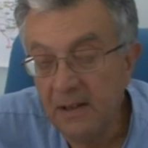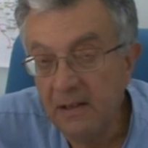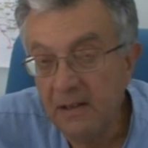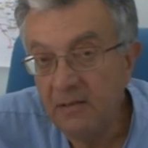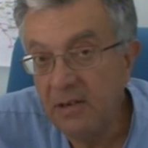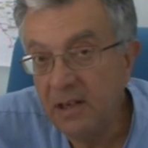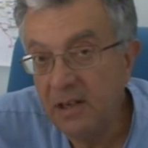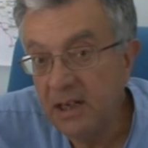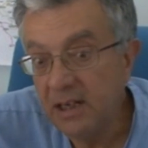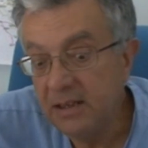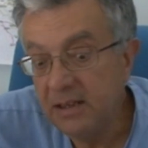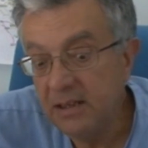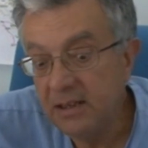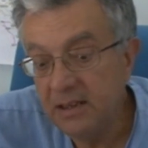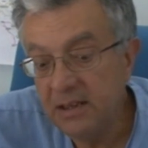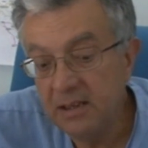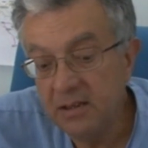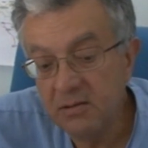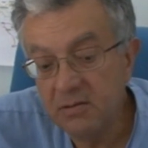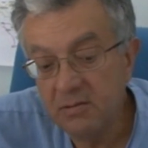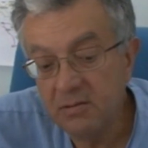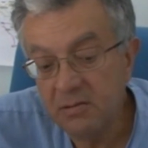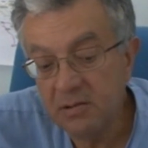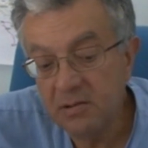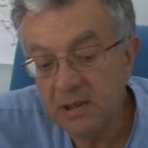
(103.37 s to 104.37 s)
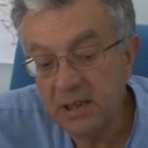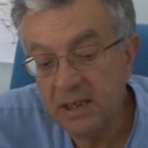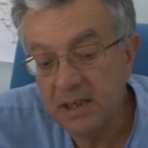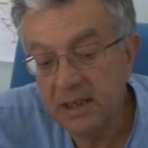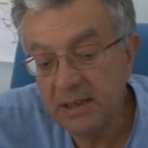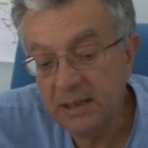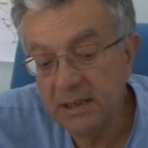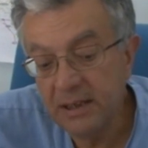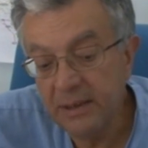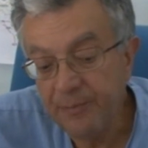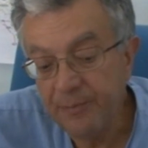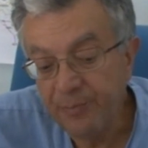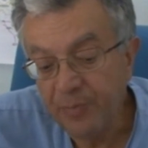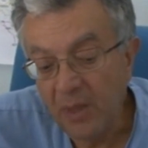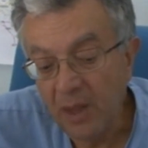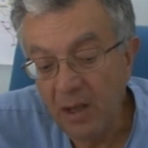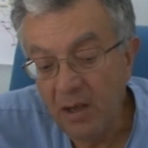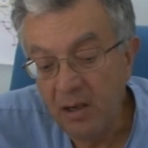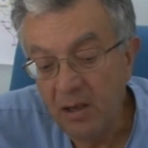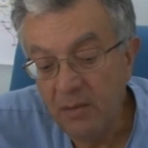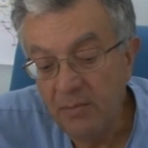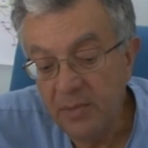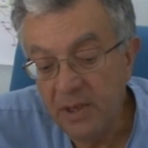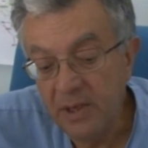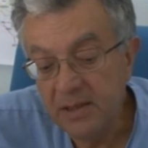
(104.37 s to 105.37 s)
vale a dire sono state
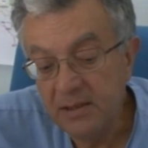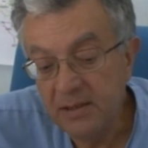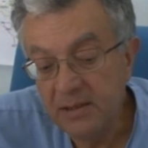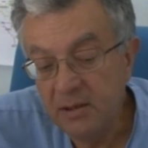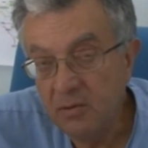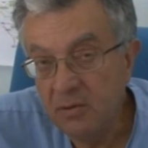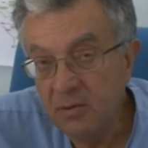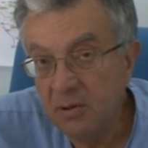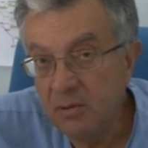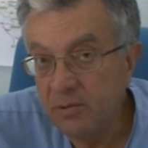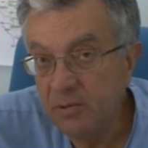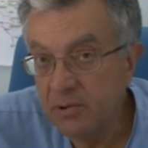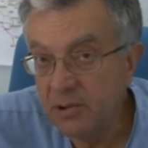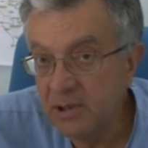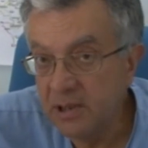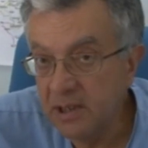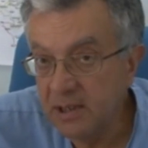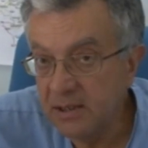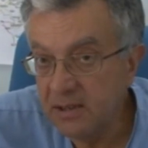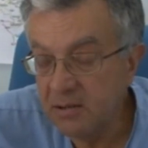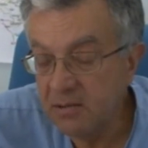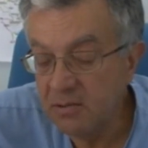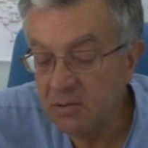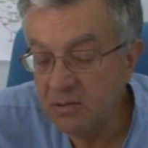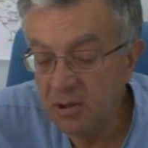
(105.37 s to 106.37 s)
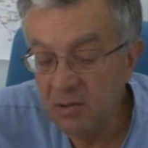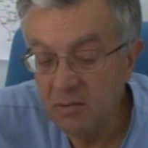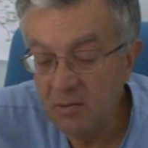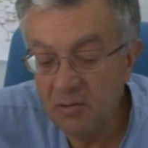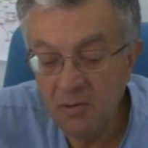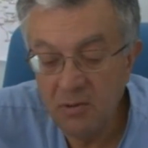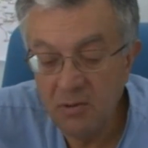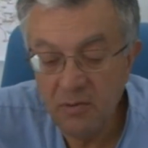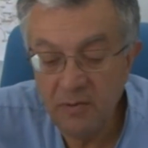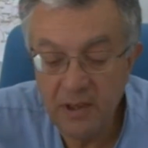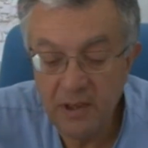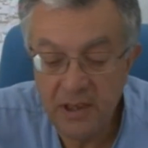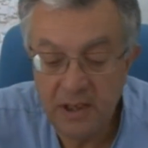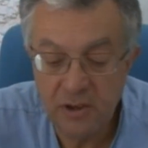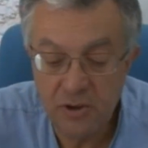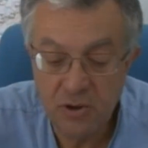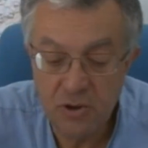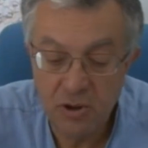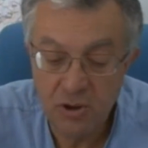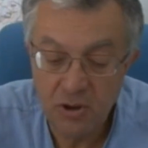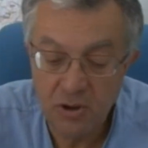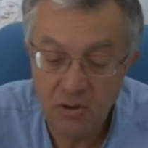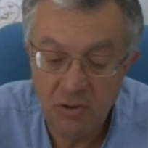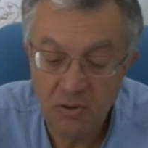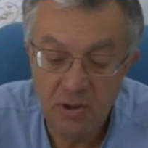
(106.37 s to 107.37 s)
eh, messe due postazioni nuove ad
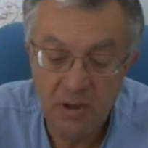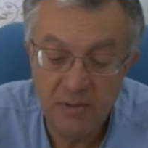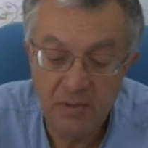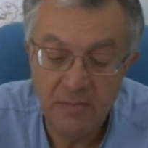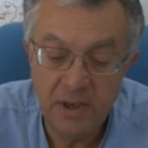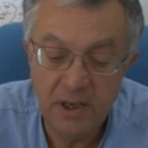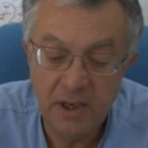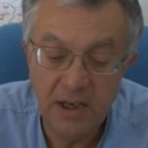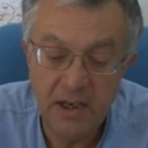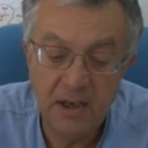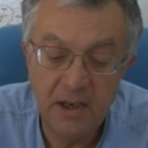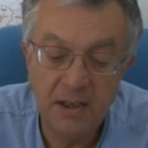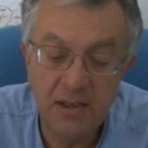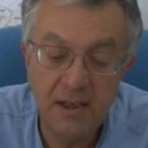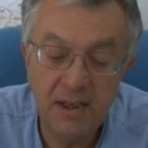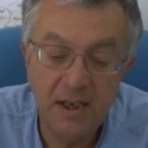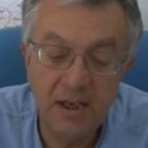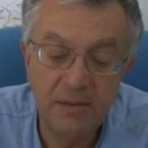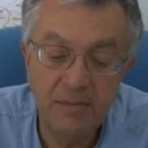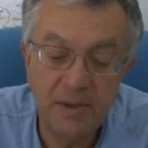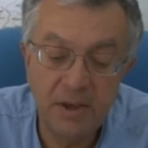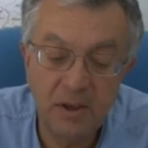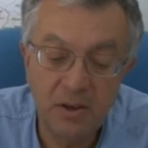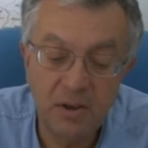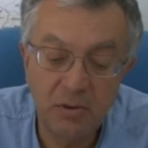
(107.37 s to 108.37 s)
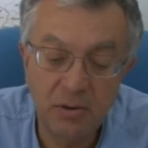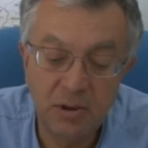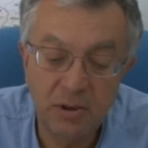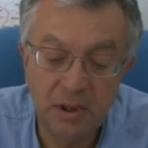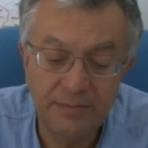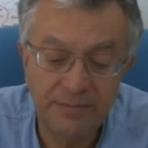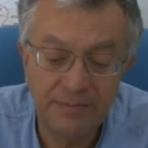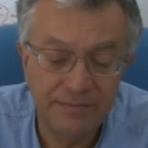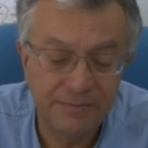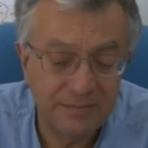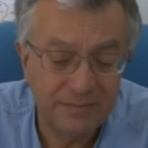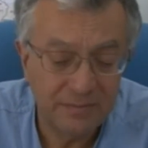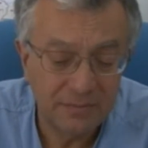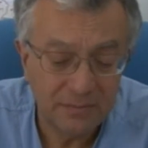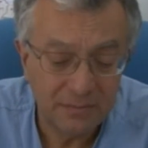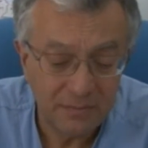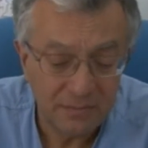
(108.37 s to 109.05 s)
Acciaroli e Marina di Camerota